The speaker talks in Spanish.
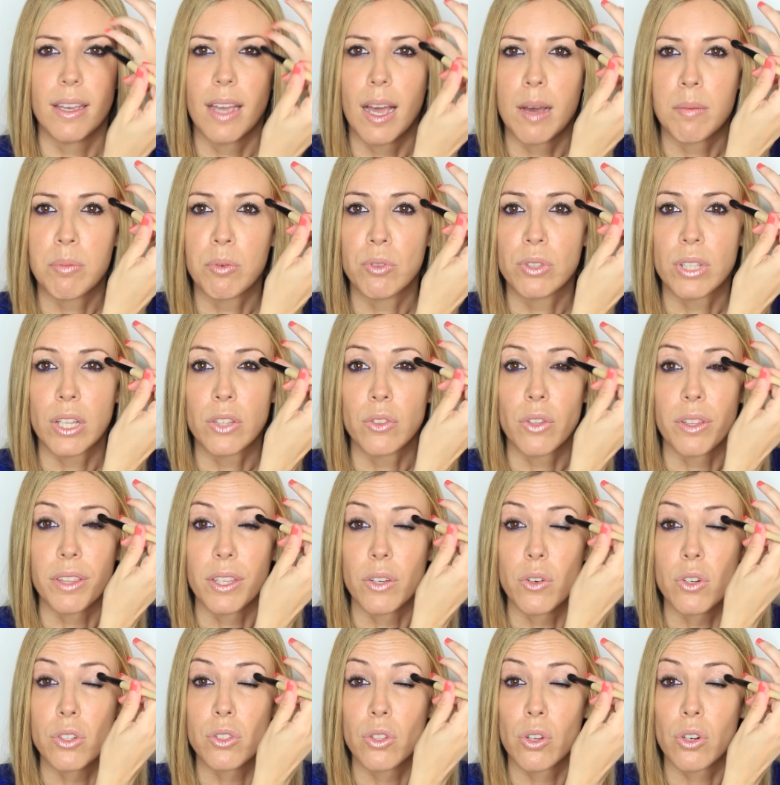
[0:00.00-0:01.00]
apuntando
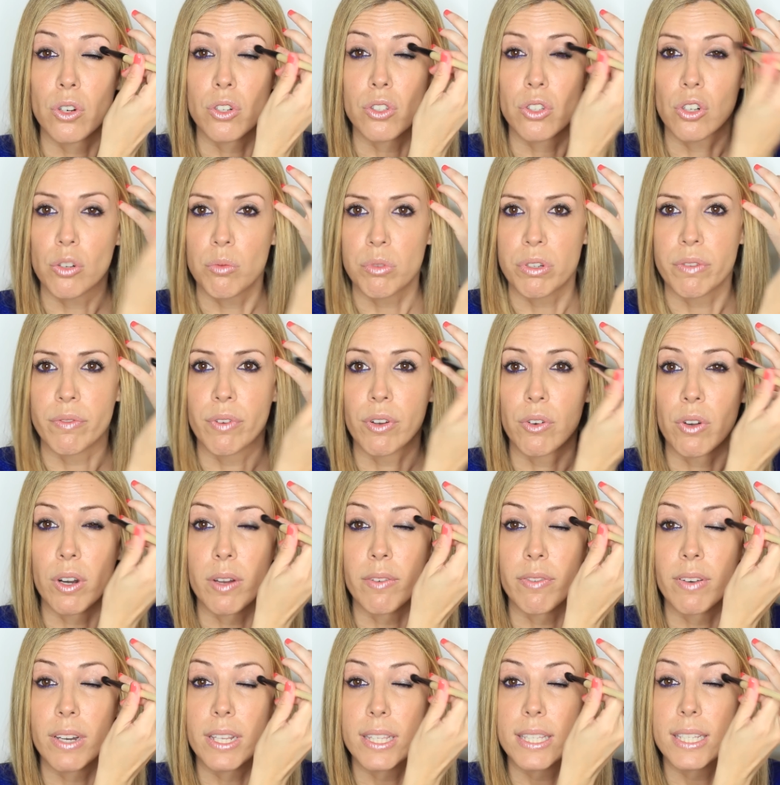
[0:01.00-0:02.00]
hacia nuestro rostro como si fuera
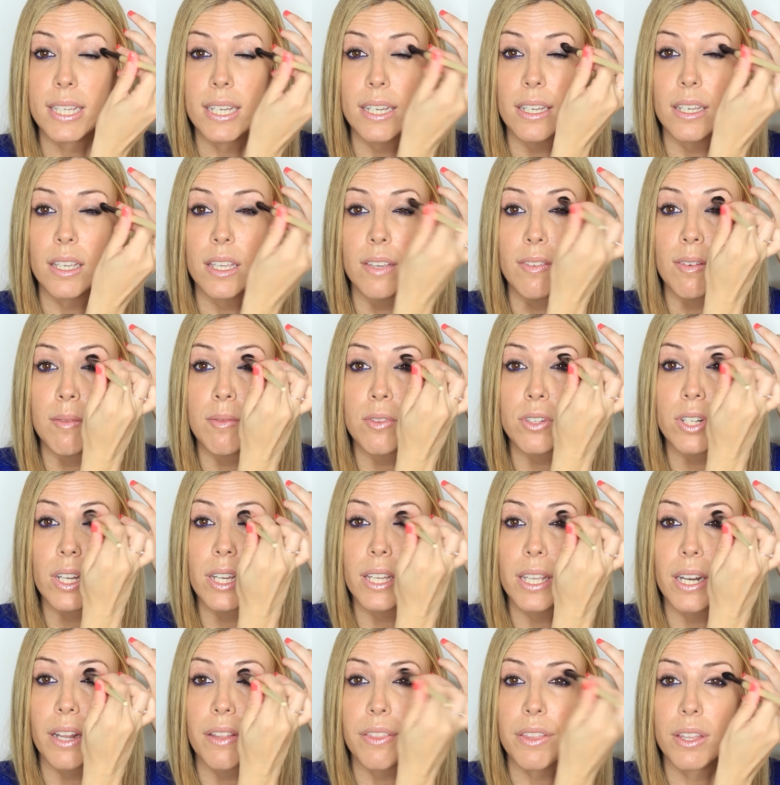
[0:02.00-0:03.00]
una flecha y vamos
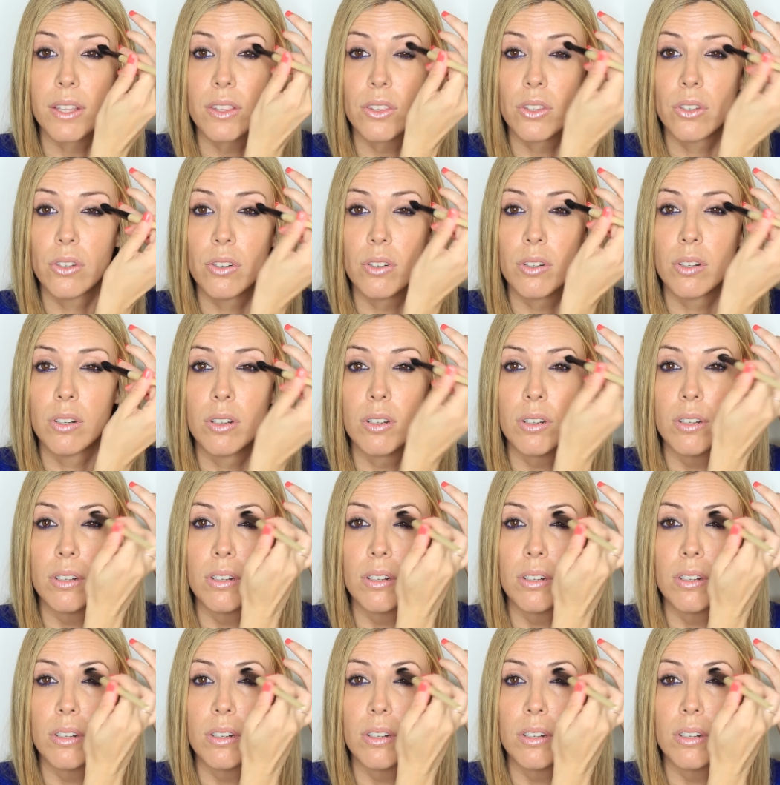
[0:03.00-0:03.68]
a ir haciendo